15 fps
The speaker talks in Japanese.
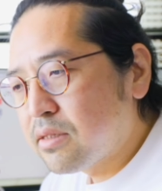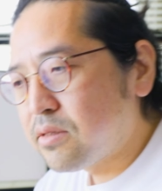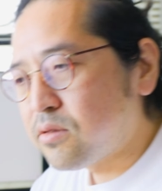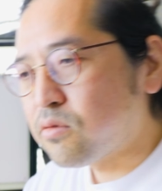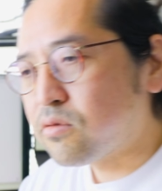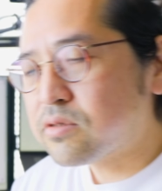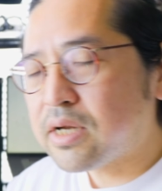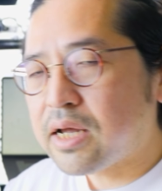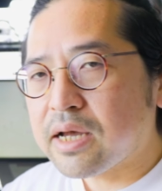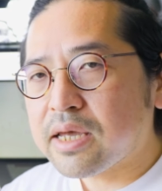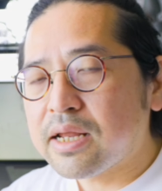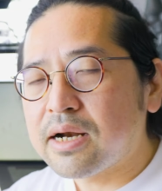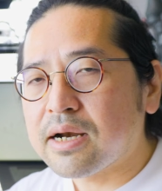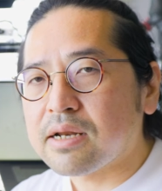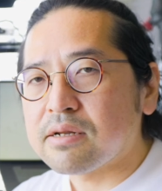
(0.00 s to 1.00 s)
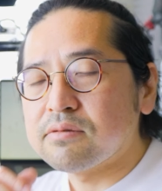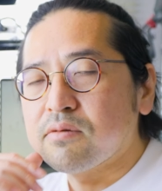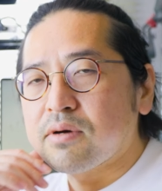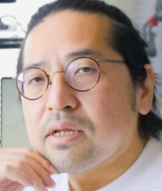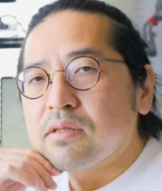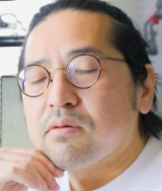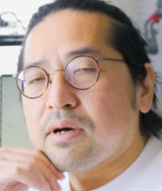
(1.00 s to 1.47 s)
どのぐらい上げられるの
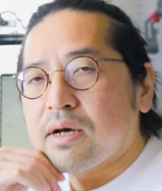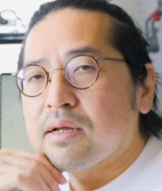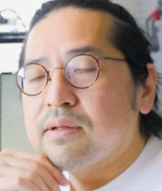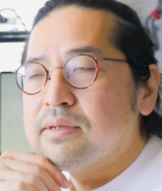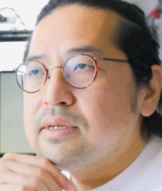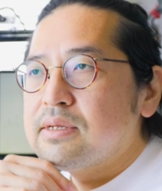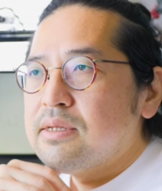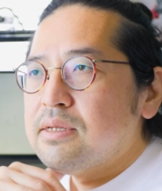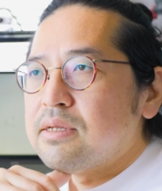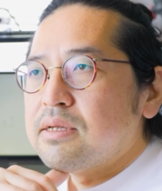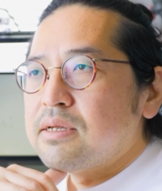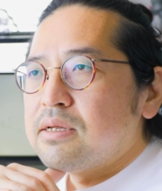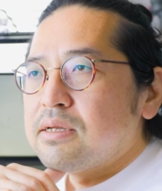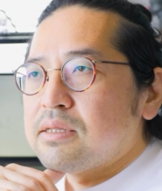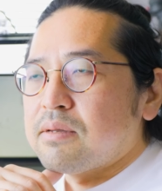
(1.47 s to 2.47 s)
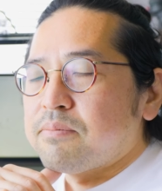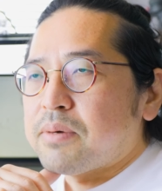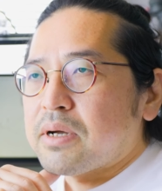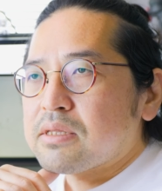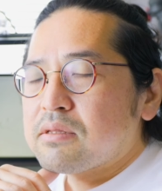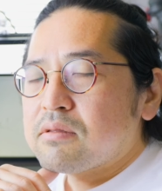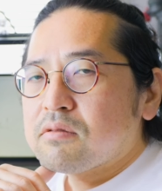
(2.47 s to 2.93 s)
かとかで
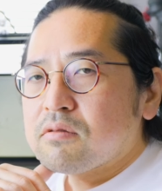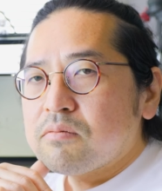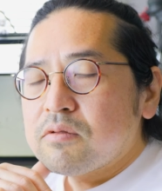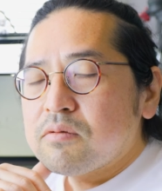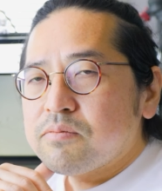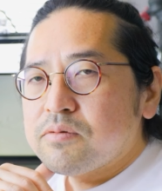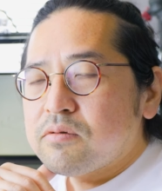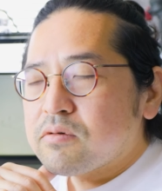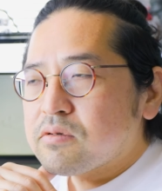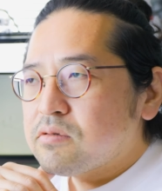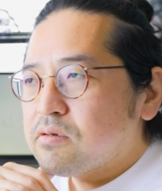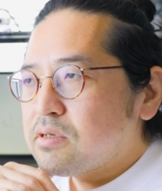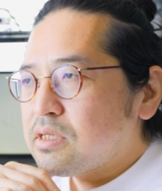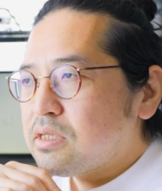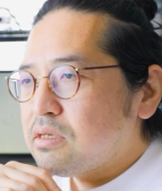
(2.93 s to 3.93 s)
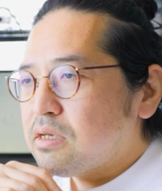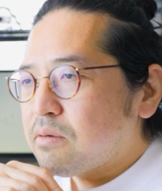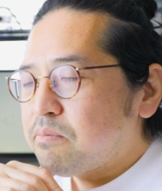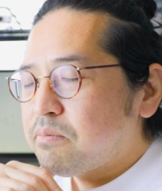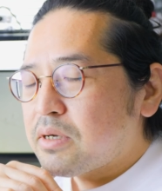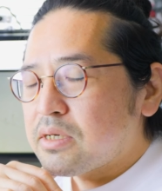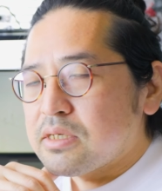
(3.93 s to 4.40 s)
パッと見のクオリティ
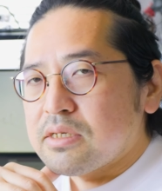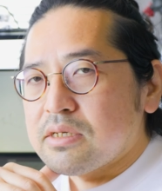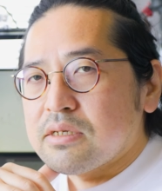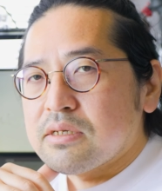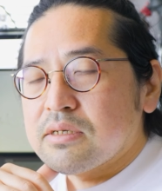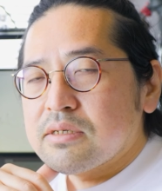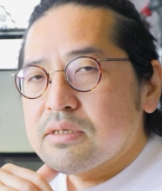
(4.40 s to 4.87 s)
やっぱり